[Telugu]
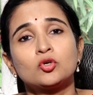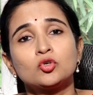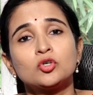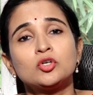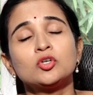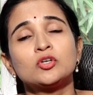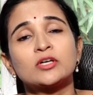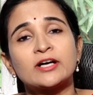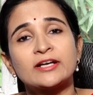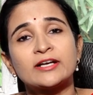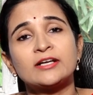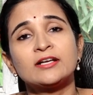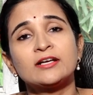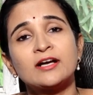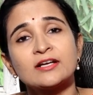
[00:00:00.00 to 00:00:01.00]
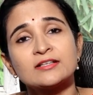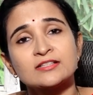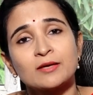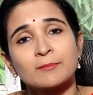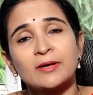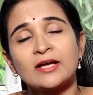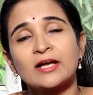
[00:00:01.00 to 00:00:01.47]
గుడ్లు కరెక్ట్గా
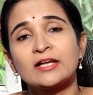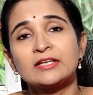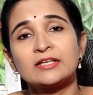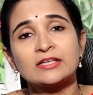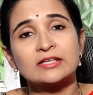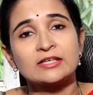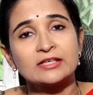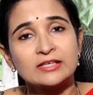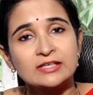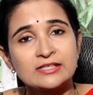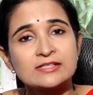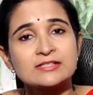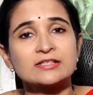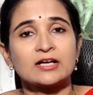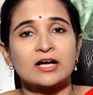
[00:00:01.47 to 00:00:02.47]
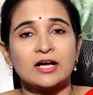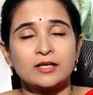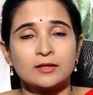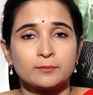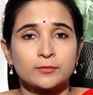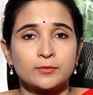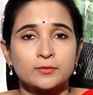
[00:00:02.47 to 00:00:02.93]
సమయానికి రిలీజ్
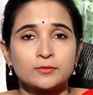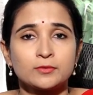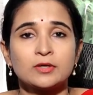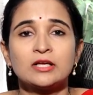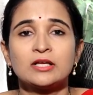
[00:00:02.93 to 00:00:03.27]
కానప్పుడు